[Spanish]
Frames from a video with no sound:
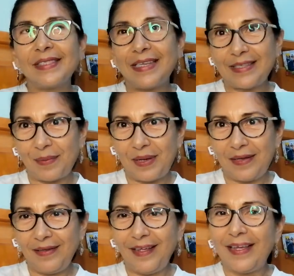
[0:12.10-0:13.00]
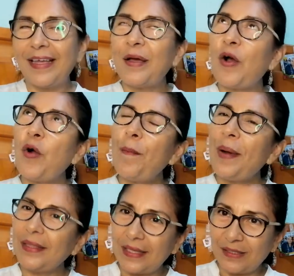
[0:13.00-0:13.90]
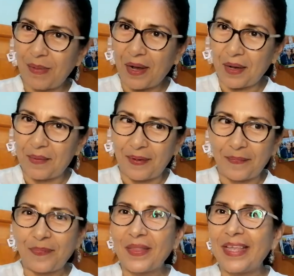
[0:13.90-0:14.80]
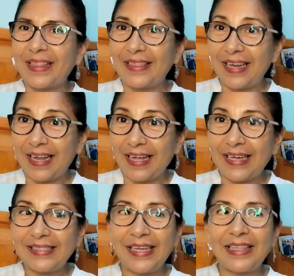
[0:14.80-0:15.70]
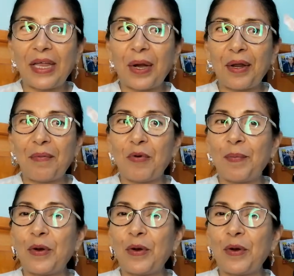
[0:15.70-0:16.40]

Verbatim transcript: si está bien, o Patas para arriba, de la casa de Revlon.